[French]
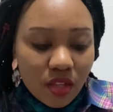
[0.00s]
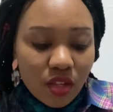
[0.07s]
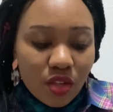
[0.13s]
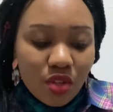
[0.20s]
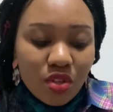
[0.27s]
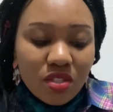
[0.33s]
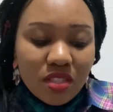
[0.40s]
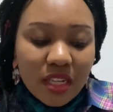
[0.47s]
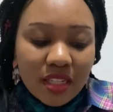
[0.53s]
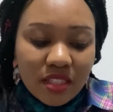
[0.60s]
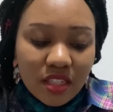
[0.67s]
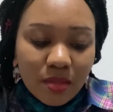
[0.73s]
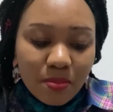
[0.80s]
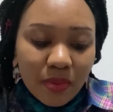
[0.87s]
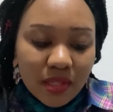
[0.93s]
Que s'est-il
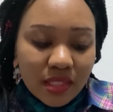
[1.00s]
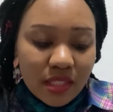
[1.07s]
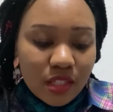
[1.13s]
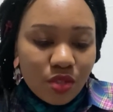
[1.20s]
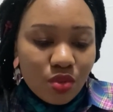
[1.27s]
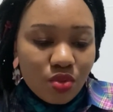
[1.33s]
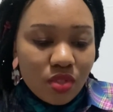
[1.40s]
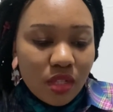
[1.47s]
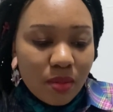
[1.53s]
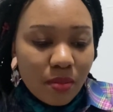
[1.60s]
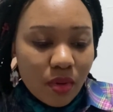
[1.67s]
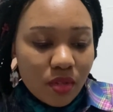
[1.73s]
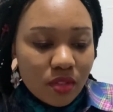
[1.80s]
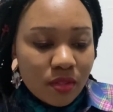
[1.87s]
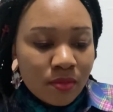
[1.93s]
passé, je lui
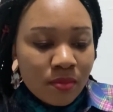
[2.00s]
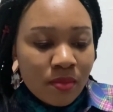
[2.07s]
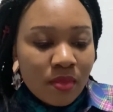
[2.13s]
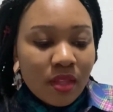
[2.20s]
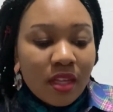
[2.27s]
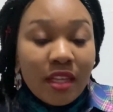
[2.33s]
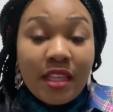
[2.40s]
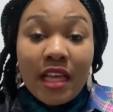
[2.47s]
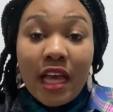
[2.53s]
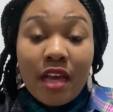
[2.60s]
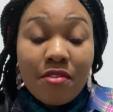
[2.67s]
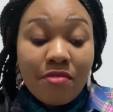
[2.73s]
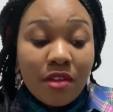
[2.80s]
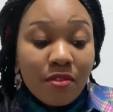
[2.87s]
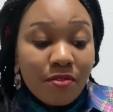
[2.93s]
demande. Hier
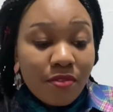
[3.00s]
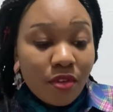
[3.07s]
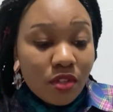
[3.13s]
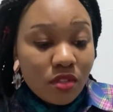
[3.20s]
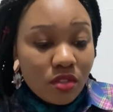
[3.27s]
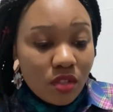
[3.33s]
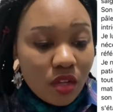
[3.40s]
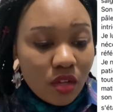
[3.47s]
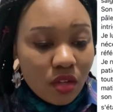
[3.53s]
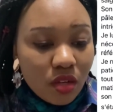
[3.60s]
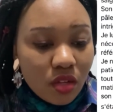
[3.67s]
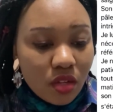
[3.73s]
vers 20 heures,